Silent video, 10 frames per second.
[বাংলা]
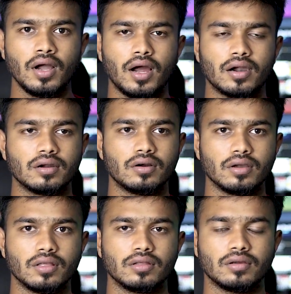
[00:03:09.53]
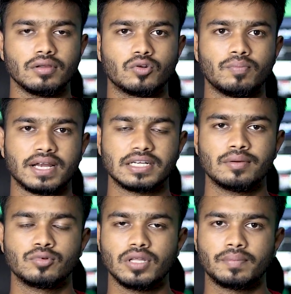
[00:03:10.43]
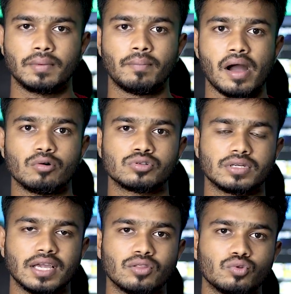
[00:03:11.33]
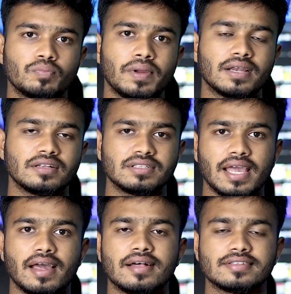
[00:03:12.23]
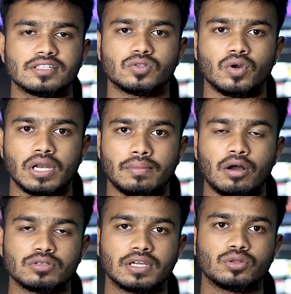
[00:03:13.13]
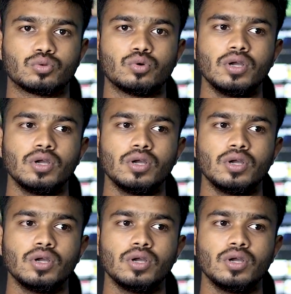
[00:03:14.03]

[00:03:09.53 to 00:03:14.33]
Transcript: আর ওই একটু বাসায়ের মধ্যে আপনার মাউসটা কিন্তু প্র্যাকটিস আস্তে আস্তে হয় না মাউসটা কিন্তু